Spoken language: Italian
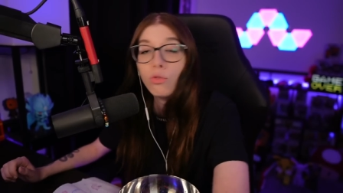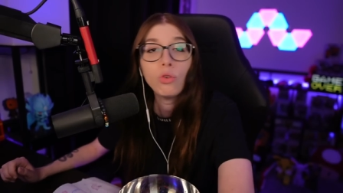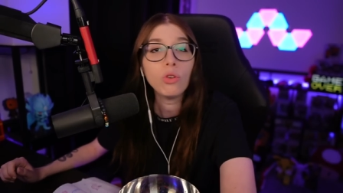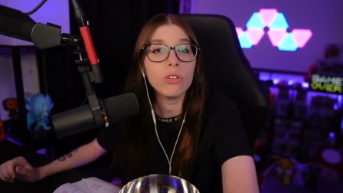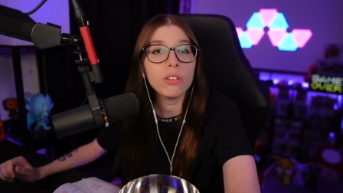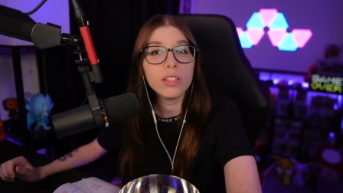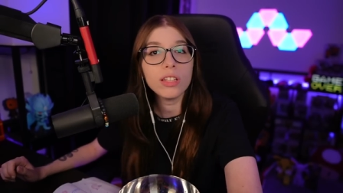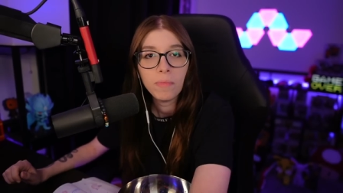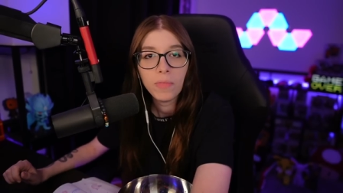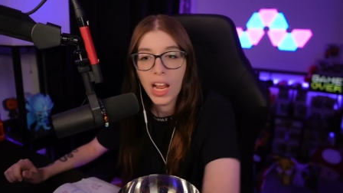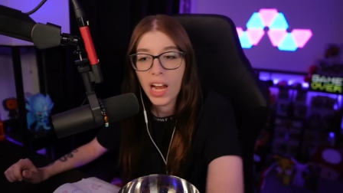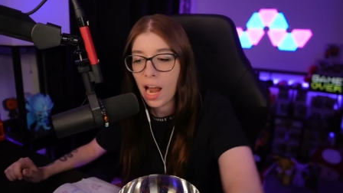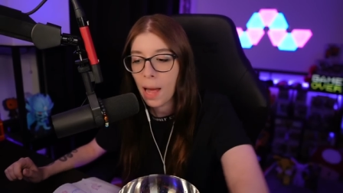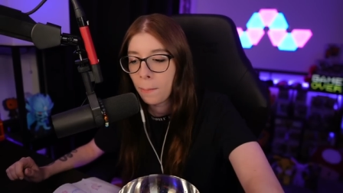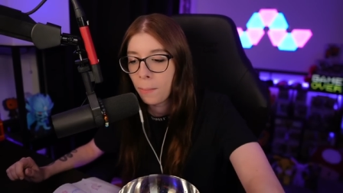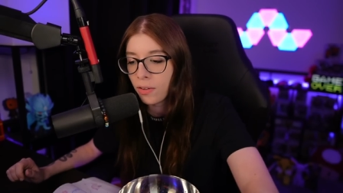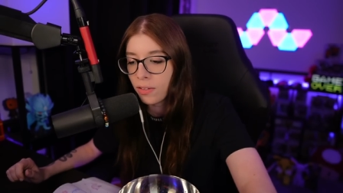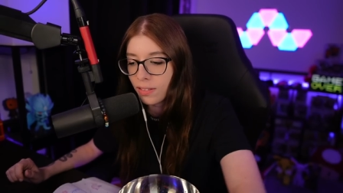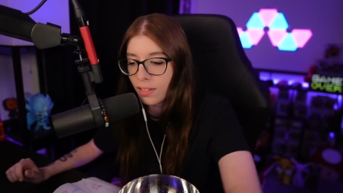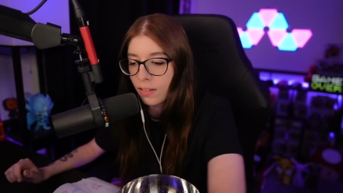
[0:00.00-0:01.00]
Tutta la
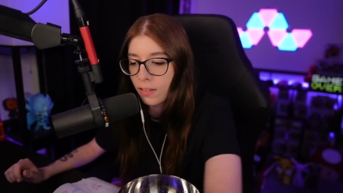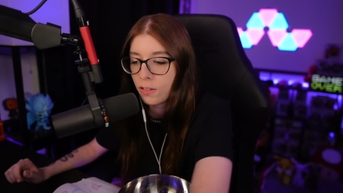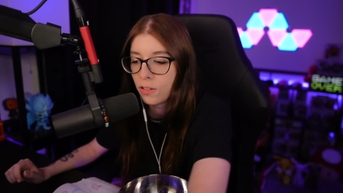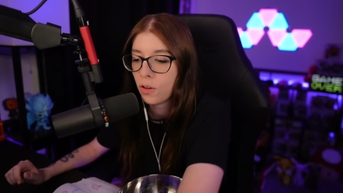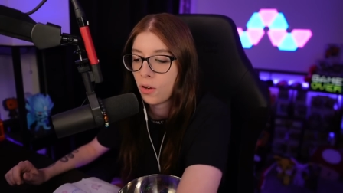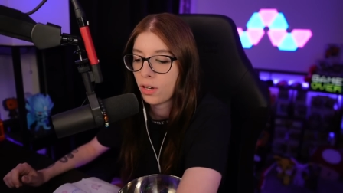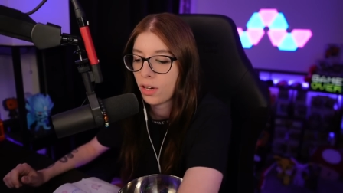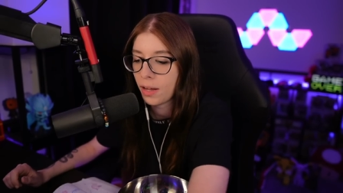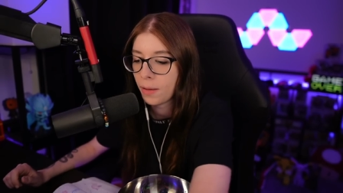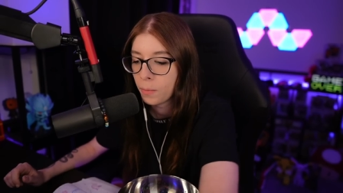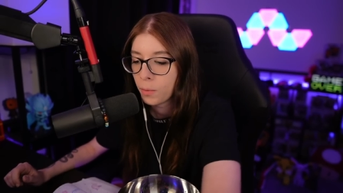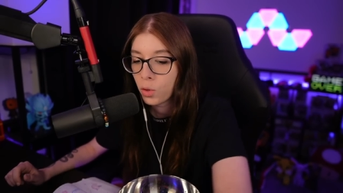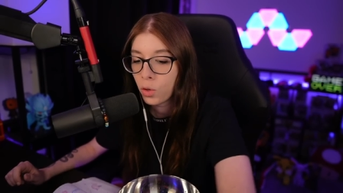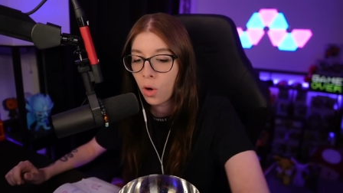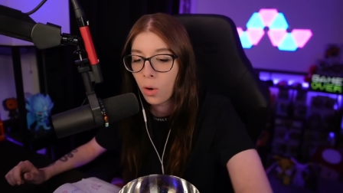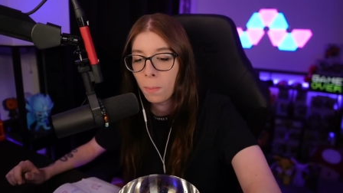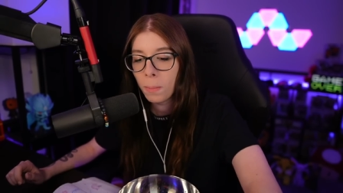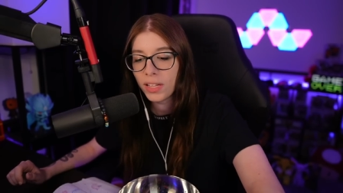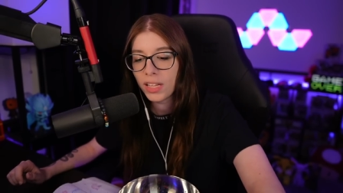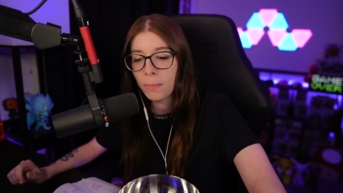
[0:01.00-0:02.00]
postazione
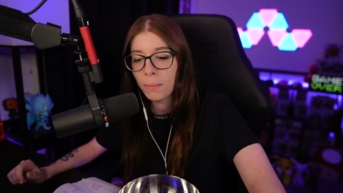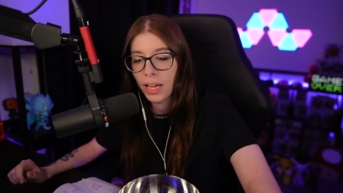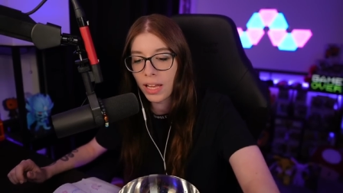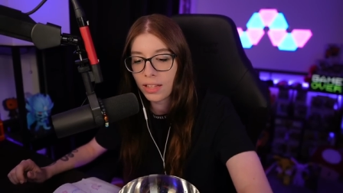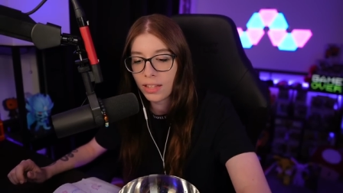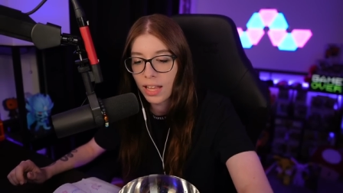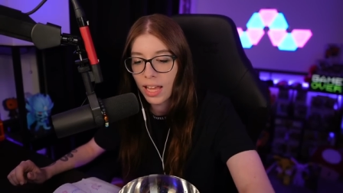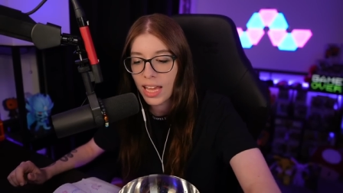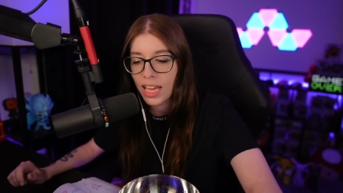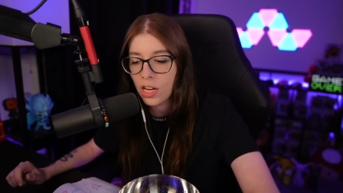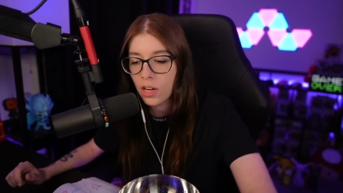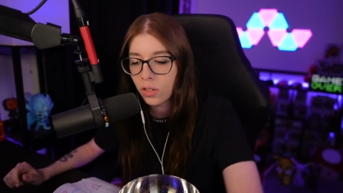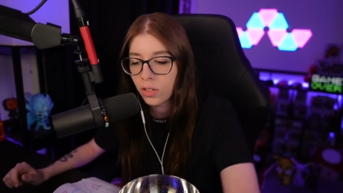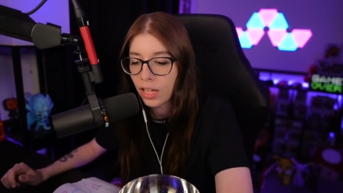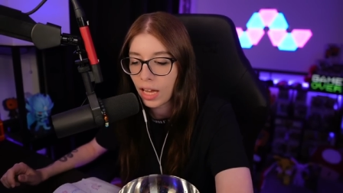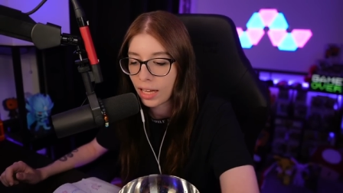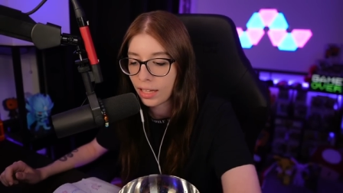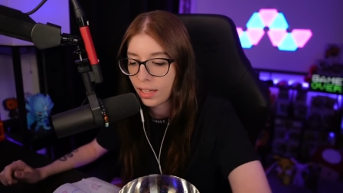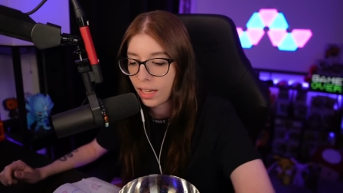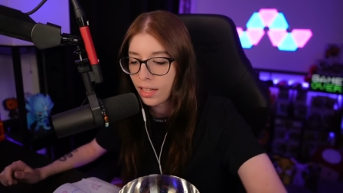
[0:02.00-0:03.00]
completamente
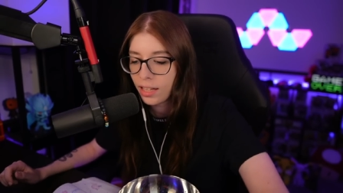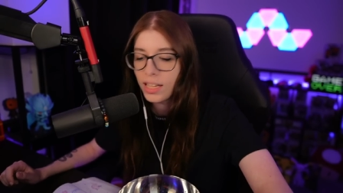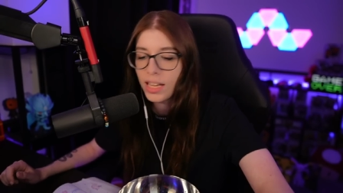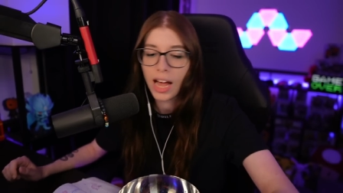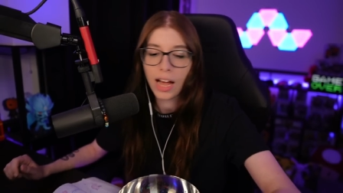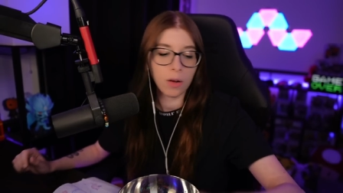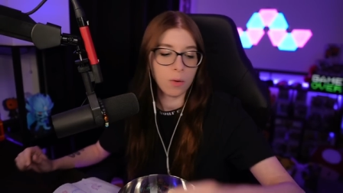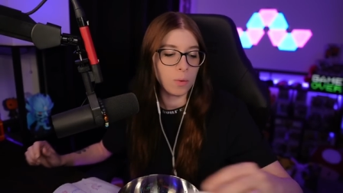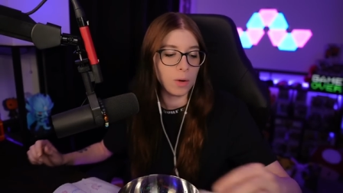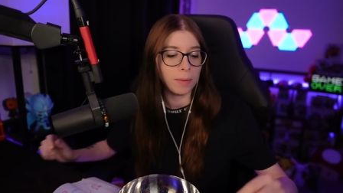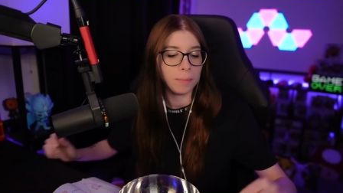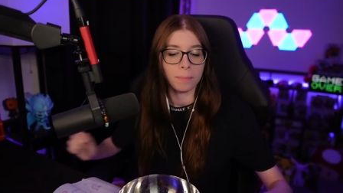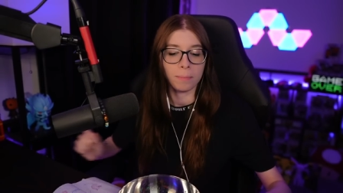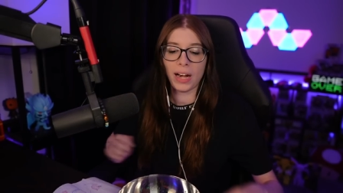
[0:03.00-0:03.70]
inondata di acqua.